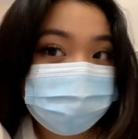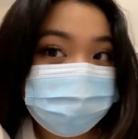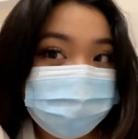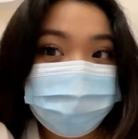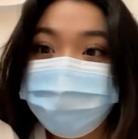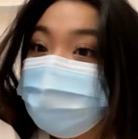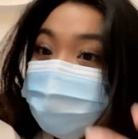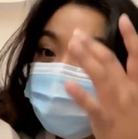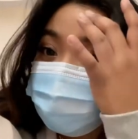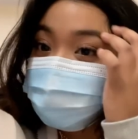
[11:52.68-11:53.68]
By Globe
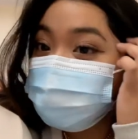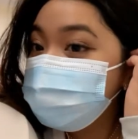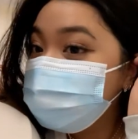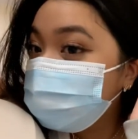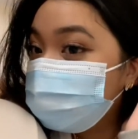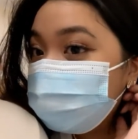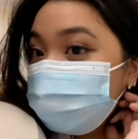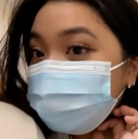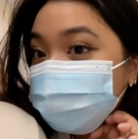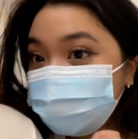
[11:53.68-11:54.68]
Optician.
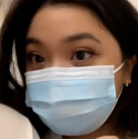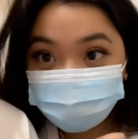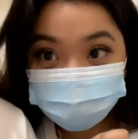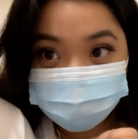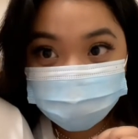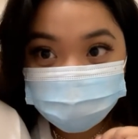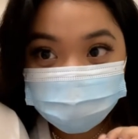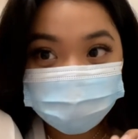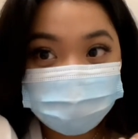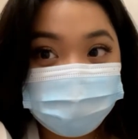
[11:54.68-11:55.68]
Thanks Globe Optician
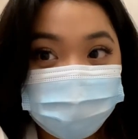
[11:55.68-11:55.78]
for